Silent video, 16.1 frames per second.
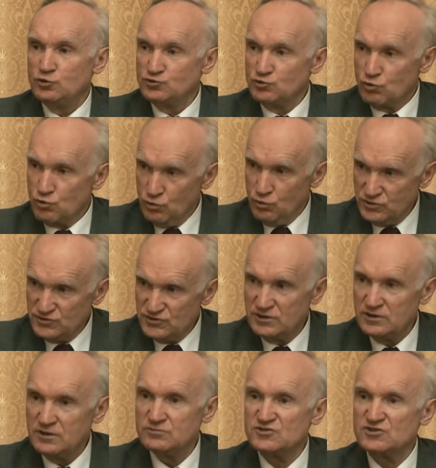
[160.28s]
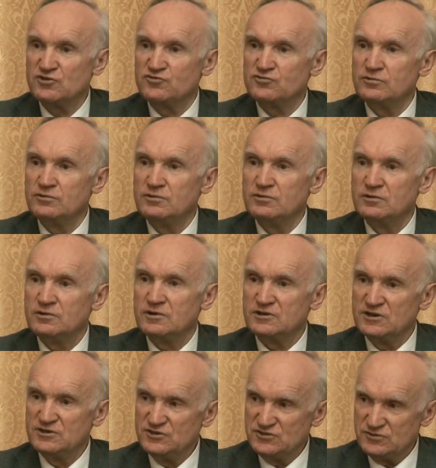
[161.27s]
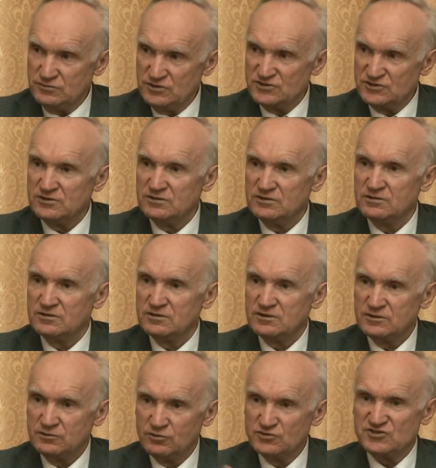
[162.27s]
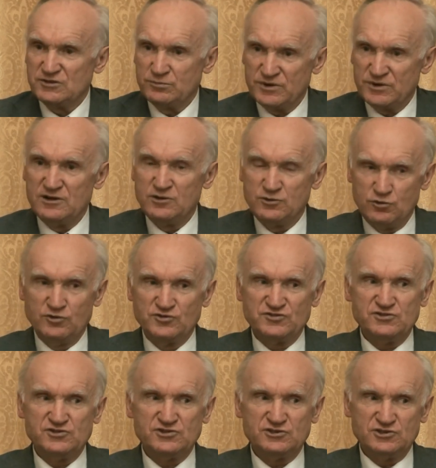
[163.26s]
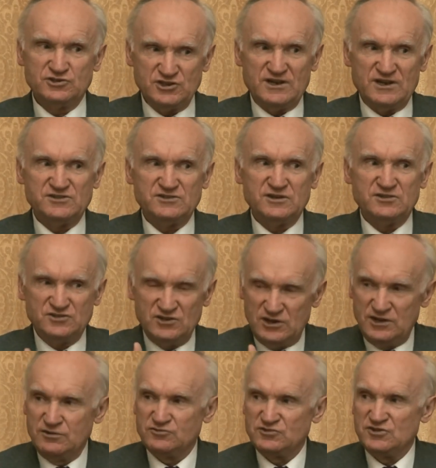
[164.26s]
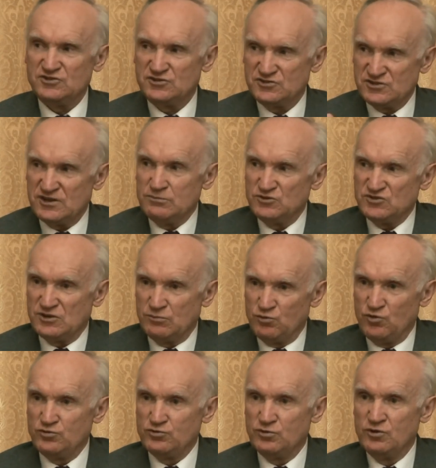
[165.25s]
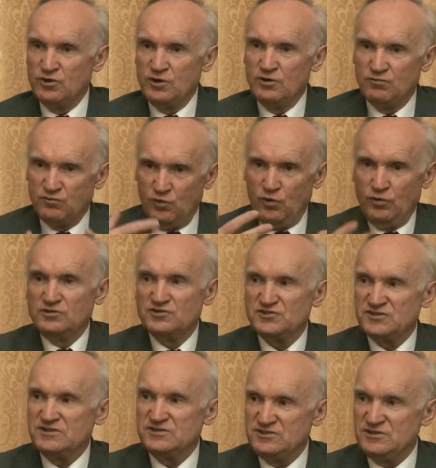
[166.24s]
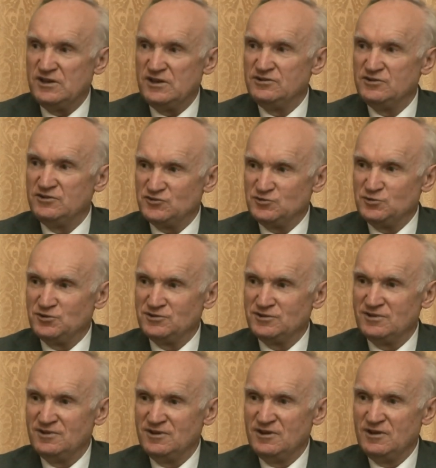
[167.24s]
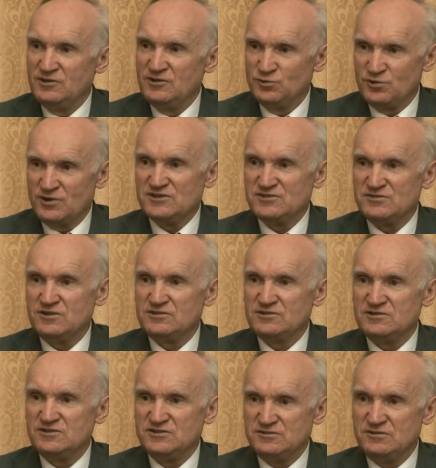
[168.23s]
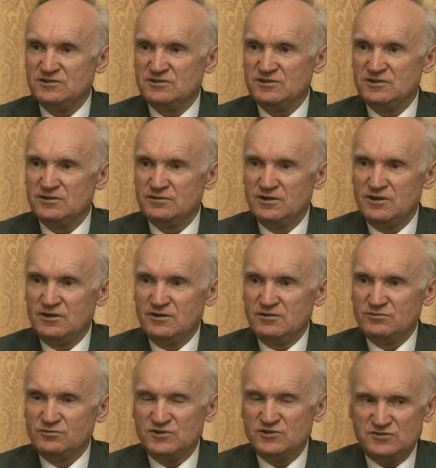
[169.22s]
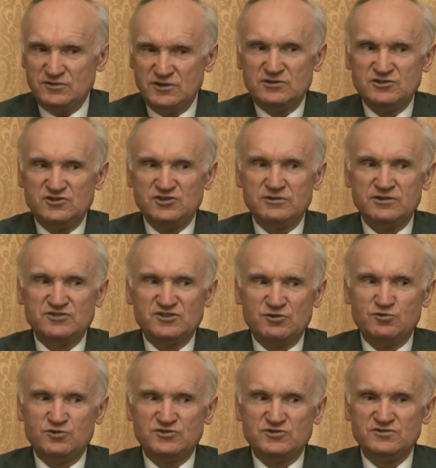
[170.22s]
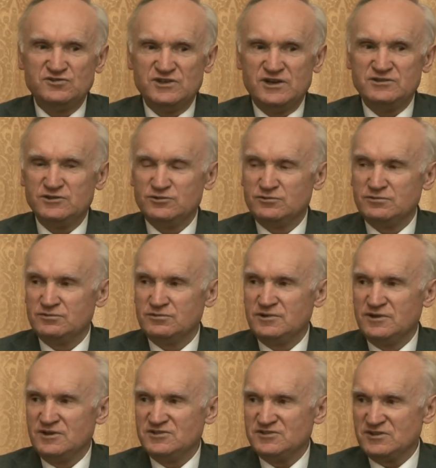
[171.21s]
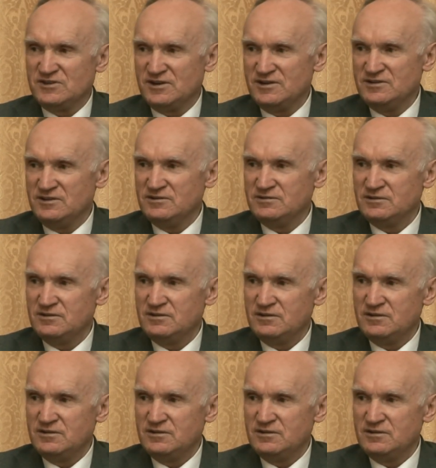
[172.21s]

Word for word: Но другое дело я вам скажу, когда действительно, когда вот собрали косточки, части, отделившиеся сами собою, волос отдельные, что-то, ну разве это действительно, ну действительно человек захочет взять это, сохранить?